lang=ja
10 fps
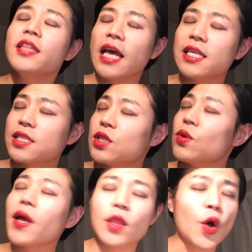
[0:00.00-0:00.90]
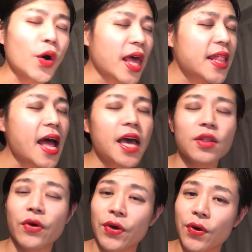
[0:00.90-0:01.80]
点数は取れない
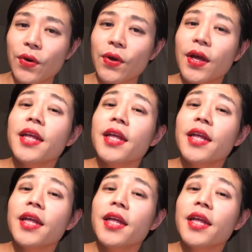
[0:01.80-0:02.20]
のよ。